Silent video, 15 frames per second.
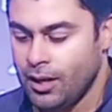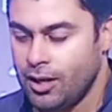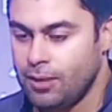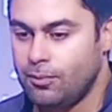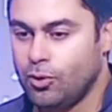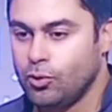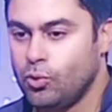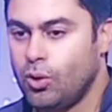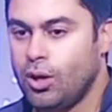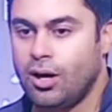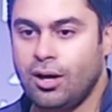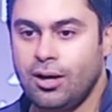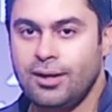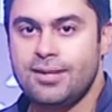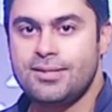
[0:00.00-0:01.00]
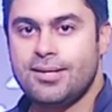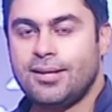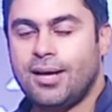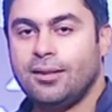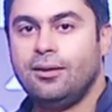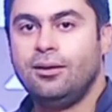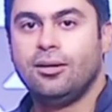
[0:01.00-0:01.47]
الموضوع اه لسه
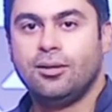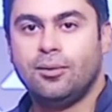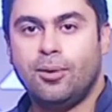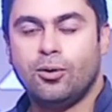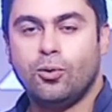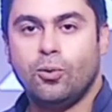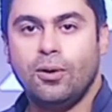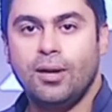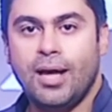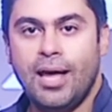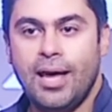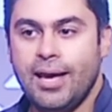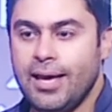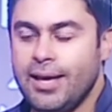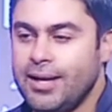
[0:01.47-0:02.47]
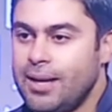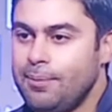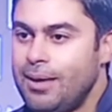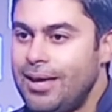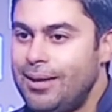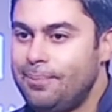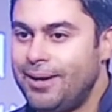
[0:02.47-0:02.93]
تحت الاختبار وكل حاجه
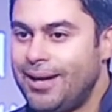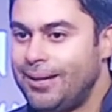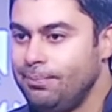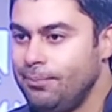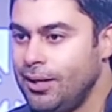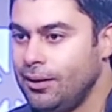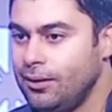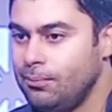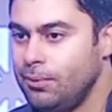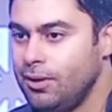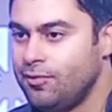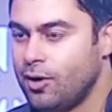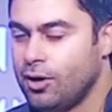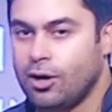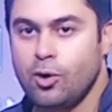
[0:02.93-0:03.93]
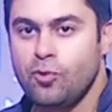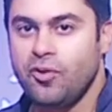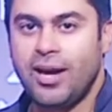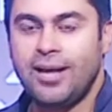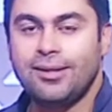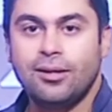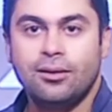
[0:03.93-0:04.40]
انما البني ادمين بيفكروا
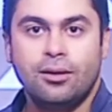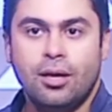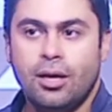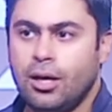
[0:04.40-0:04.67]
في حتت